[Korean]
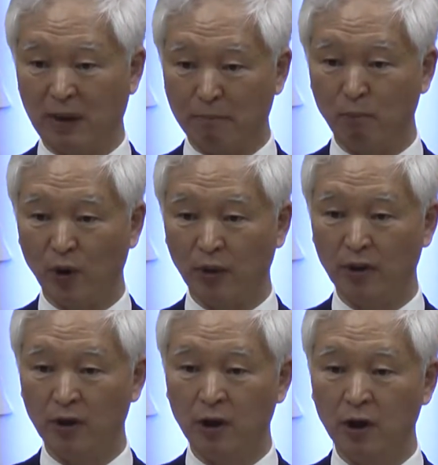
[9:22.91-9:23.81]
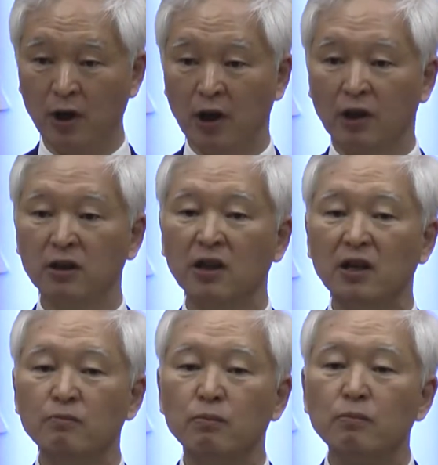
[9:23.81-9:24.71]
만몬. 근데
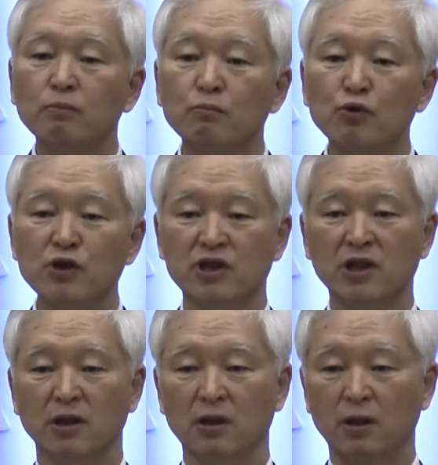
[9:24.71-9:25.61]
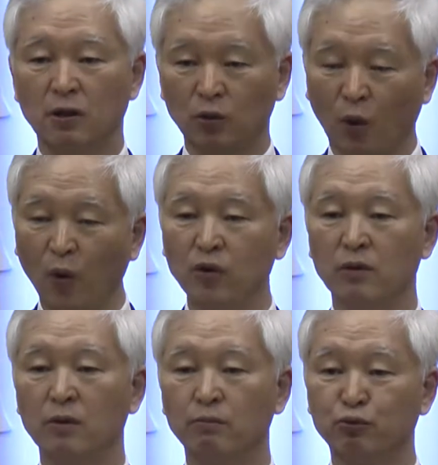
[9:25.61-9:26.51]
이 물질,
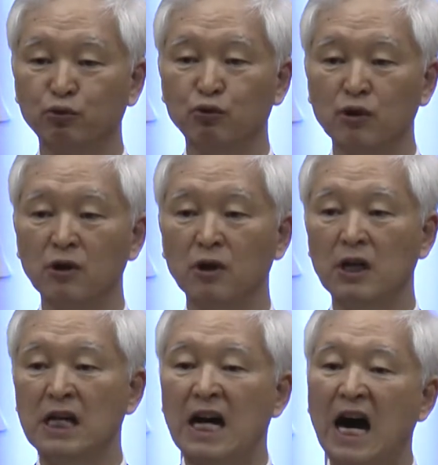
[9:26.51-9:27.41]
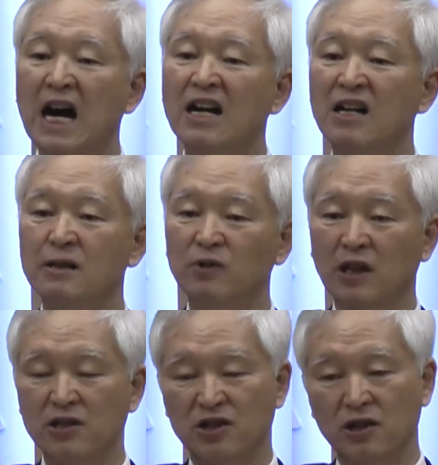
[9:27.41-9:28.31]
돈, 부를 하나님
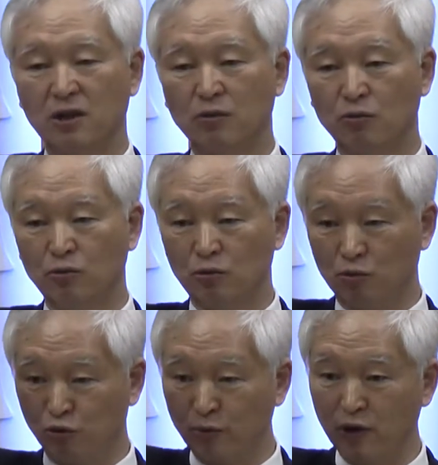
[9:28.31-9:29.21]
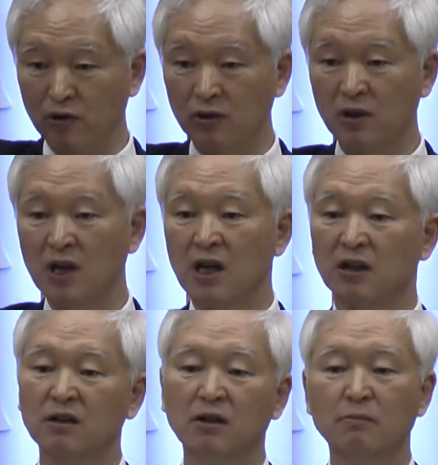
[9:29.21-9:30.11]
같이 두면은
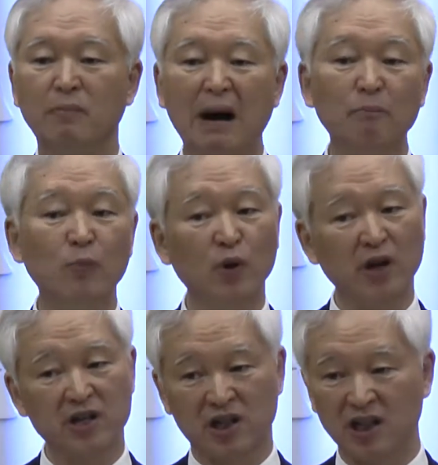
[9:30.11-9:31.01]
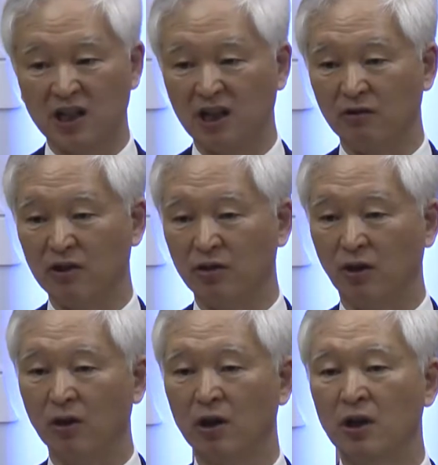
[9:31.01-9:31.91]
그걸 만문의 신이라고
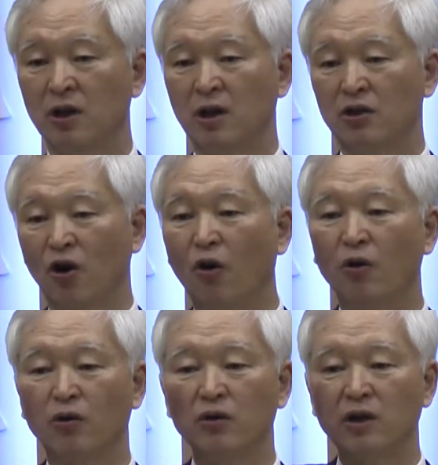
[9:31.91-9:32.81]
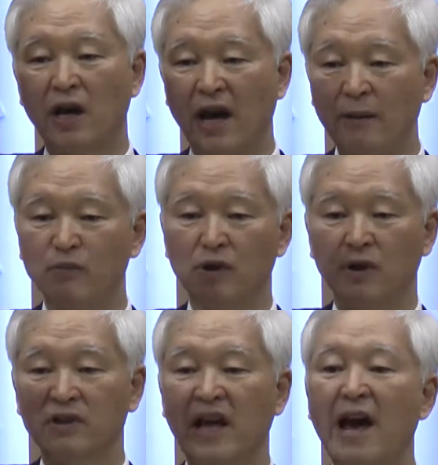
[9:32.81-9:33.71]
그래서 영어로는
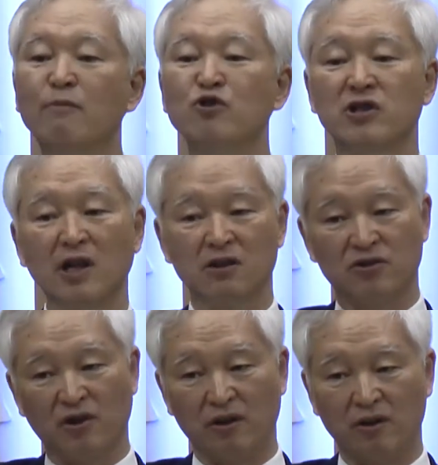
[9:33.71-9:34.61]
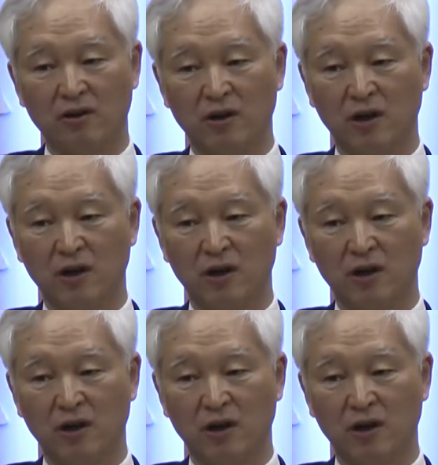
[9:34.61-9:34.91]
M을 대문자를 써요.